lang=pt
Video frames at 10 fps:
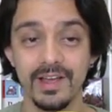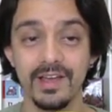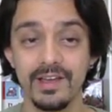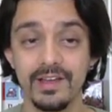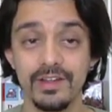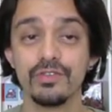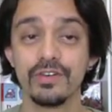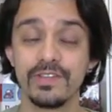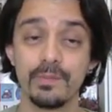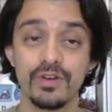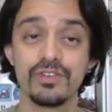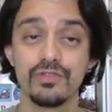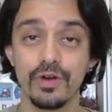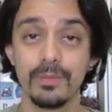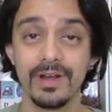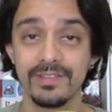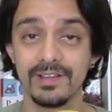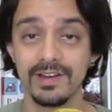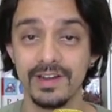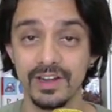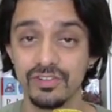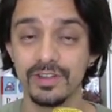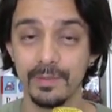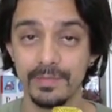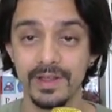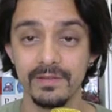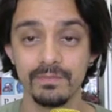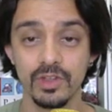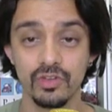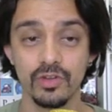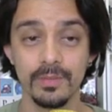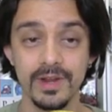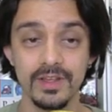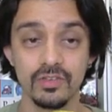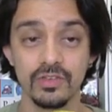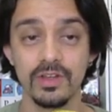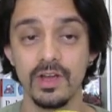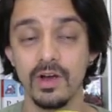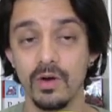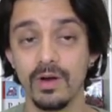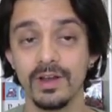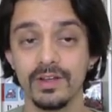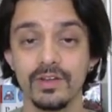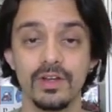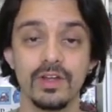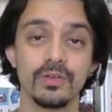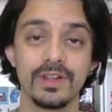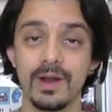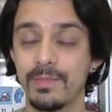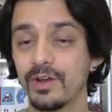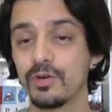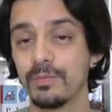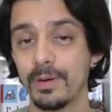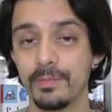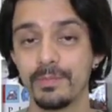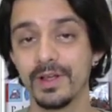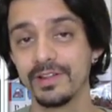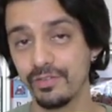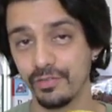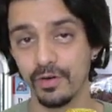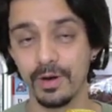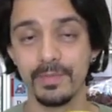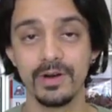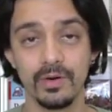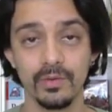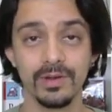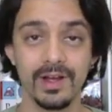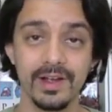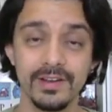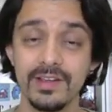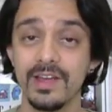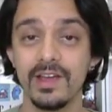É, e você pode informar esse cliente também sobre isso. Olha, eu trabalho com uma plataforma online